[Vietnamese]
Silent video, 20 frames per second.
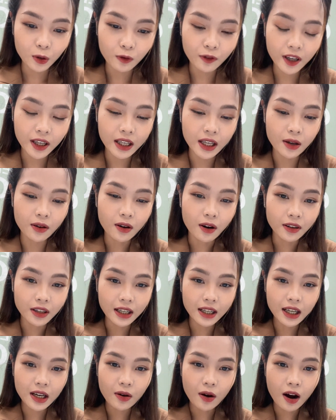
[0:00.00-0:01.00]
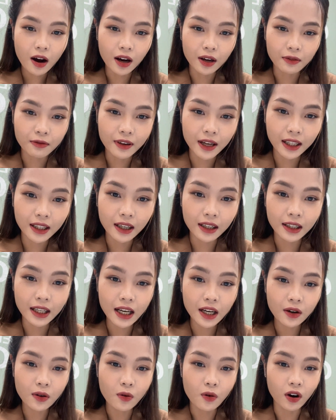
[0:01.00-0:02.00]
Quý vị nếu có những câu hỏi về thời
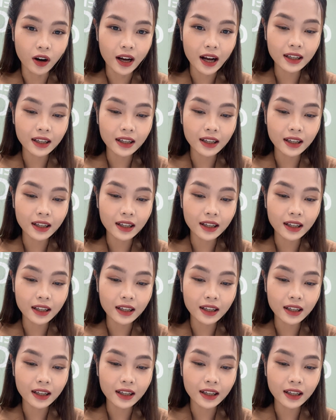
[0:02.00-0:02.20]
tiết của